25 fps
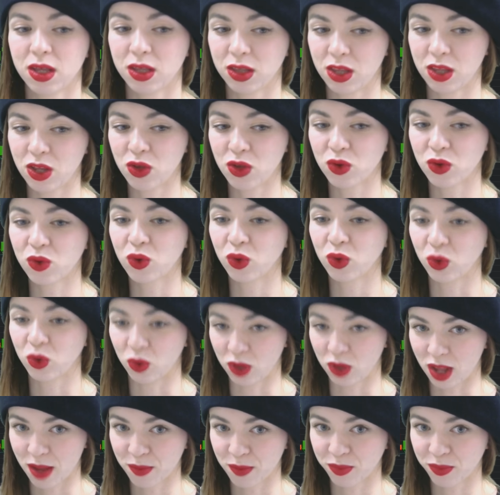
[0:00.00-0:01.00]
ていうこと
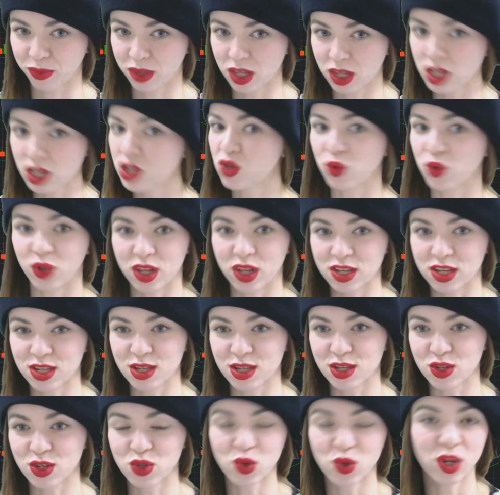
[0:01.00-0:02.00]
で以上で
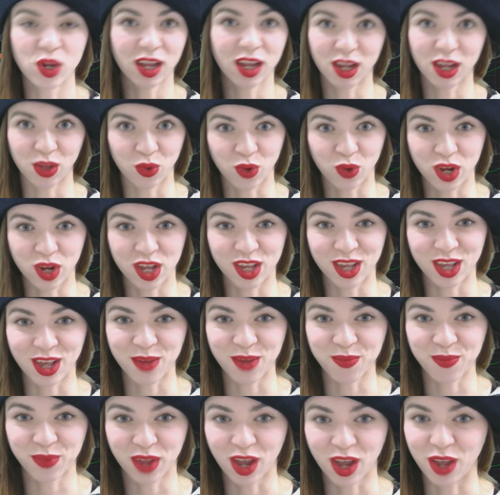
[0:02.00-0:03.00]
すそれだけ取引。
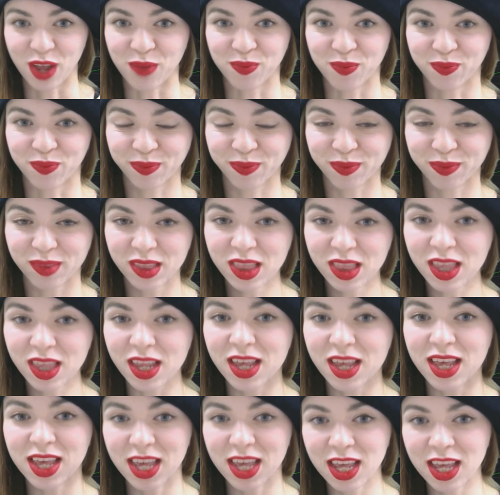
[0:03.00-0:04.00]
はい
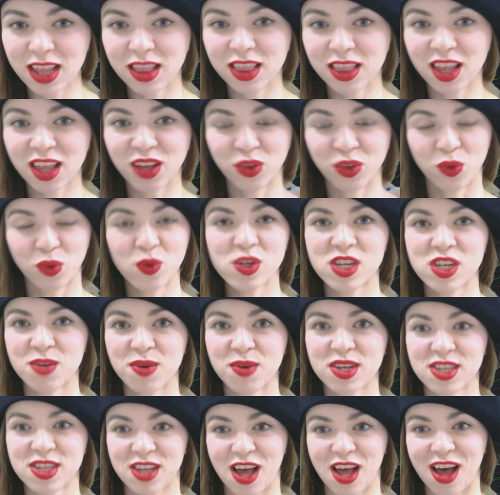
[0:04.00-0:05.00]
一旦どうし
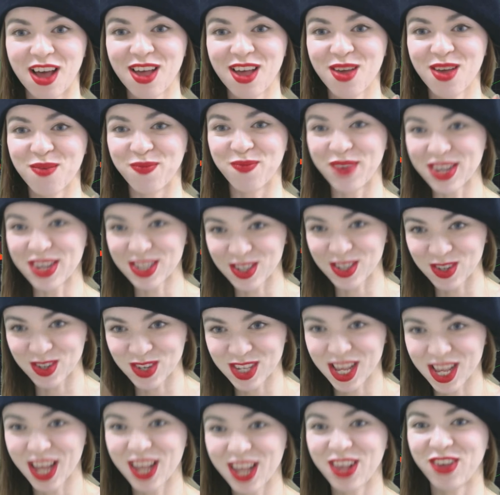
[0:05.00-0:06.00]
ますかベスト
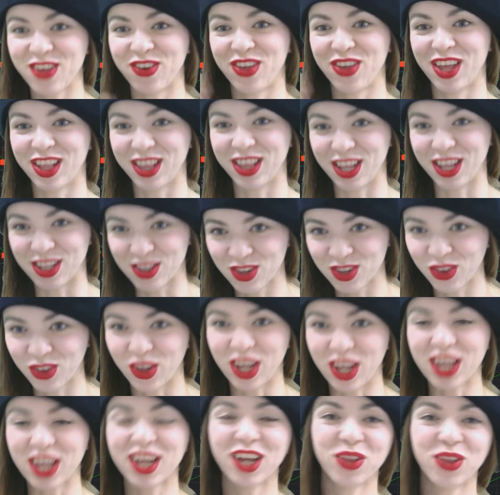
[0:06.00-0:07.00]
3をやってちょっと
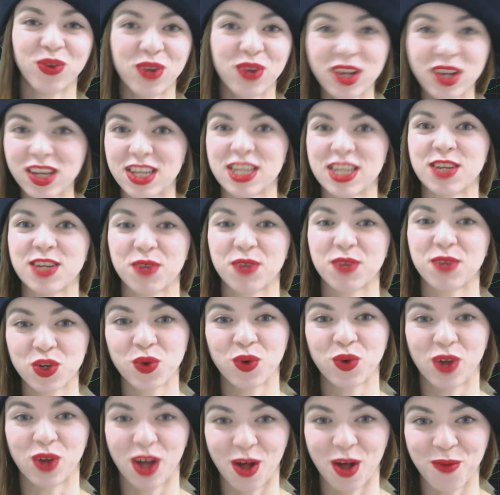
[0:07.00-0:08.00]
一回取引しま
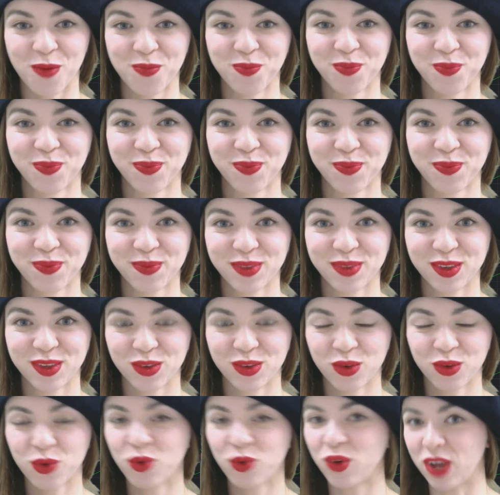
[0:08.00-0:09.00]
しょうか
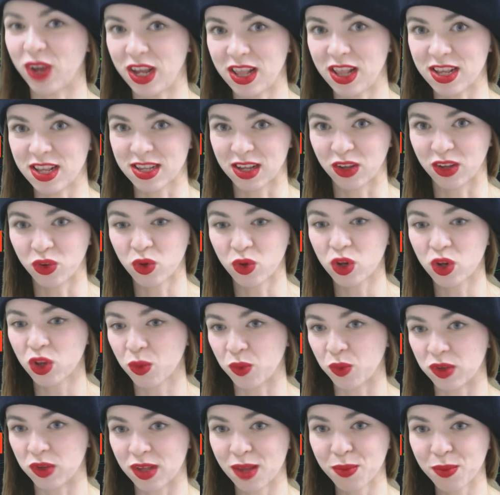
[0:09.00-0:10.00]
その方がいいですかそれと
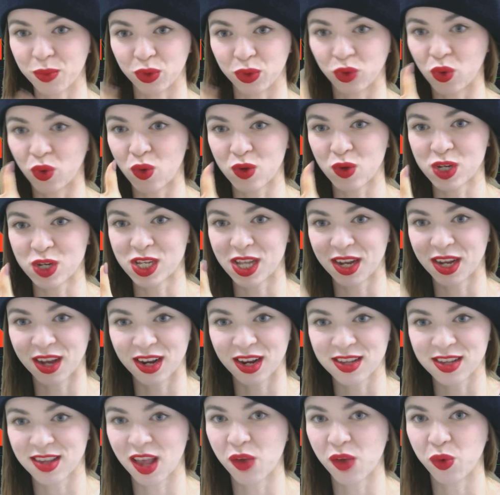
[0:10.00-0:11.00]
も全部通してか
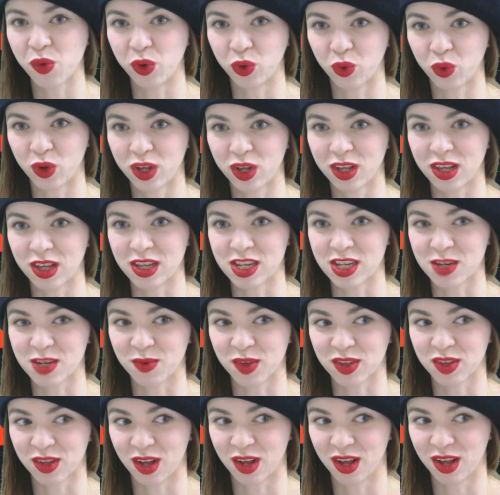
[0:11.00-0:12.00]
ら最後に取引し
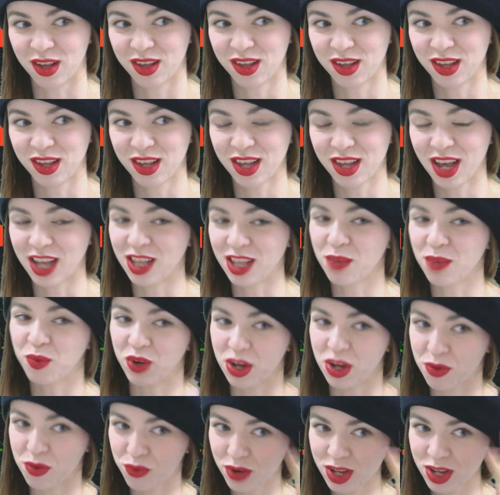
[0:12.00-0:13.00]
ますかあでも
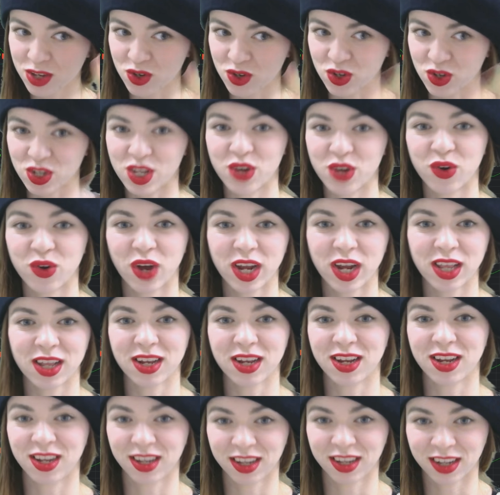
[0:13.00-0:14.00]
リフレッシュしてる間
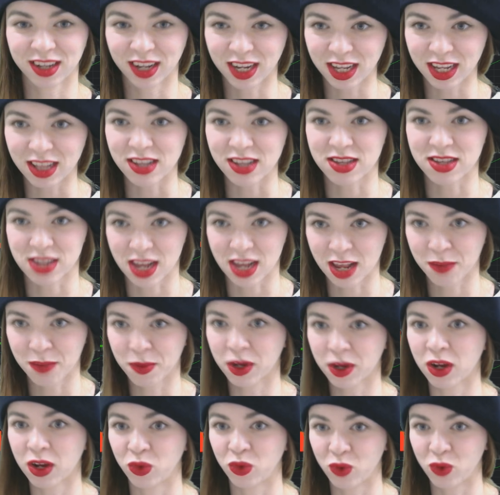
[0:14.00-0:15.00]
にがいいですね
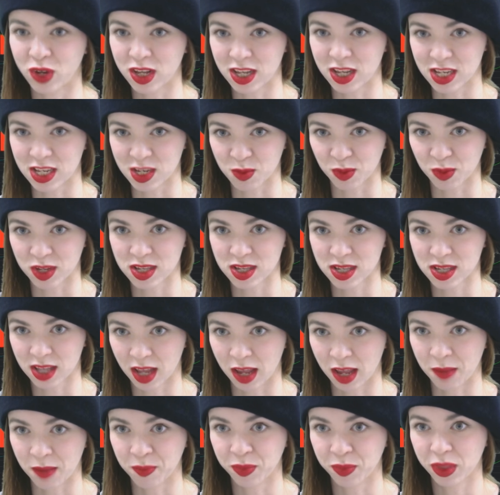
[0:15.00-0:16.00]
今から取引します
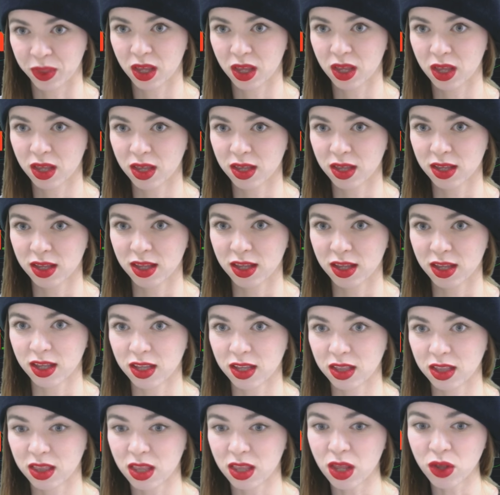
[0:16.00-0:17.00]
はいっ
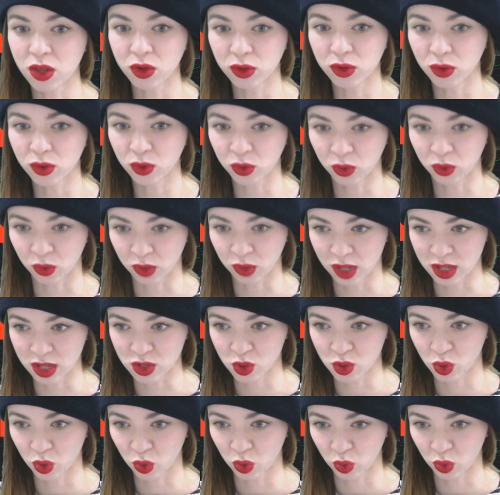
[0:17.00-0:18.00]
ていうことで
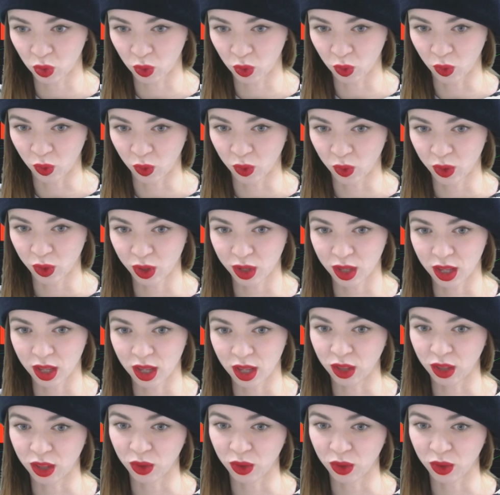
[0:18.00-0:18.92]
ちょっとえっ、ー、